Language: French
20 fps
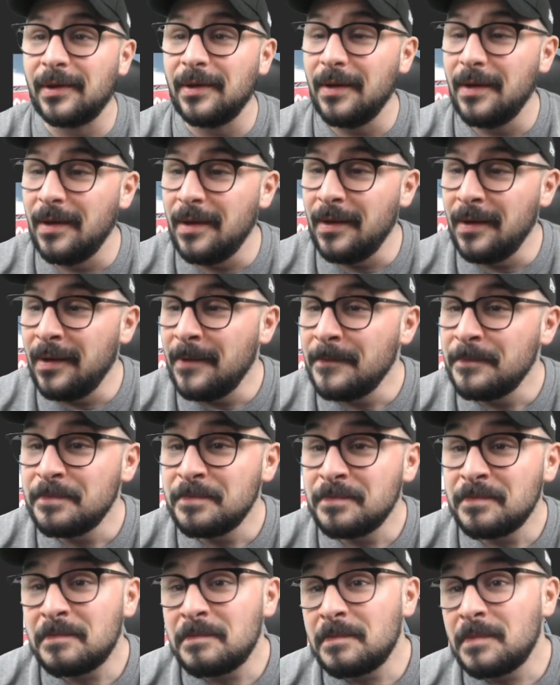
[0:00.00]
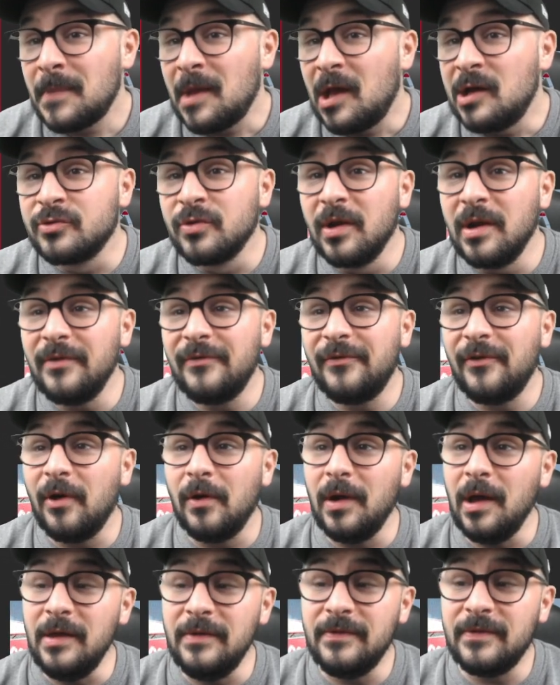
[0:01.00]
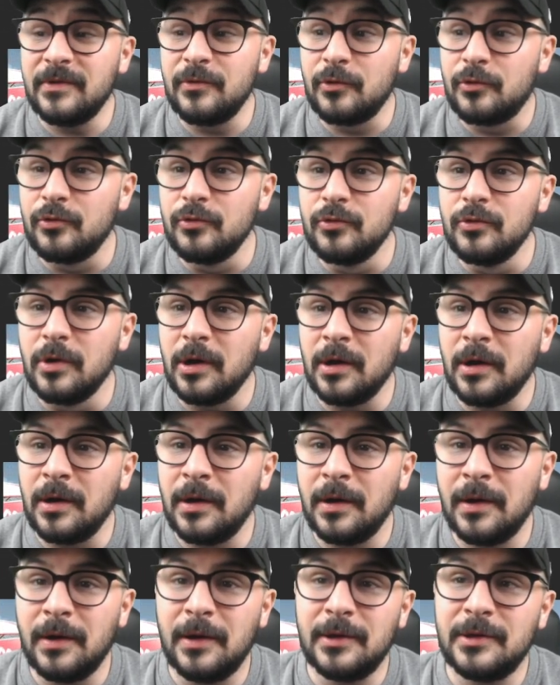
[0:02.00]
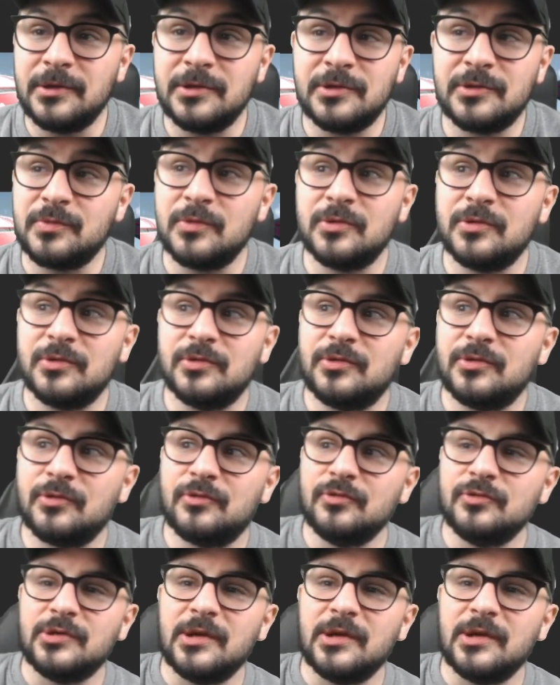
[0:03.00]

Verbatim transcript: Hein je voulais le faire en live et du coup, euh, du coup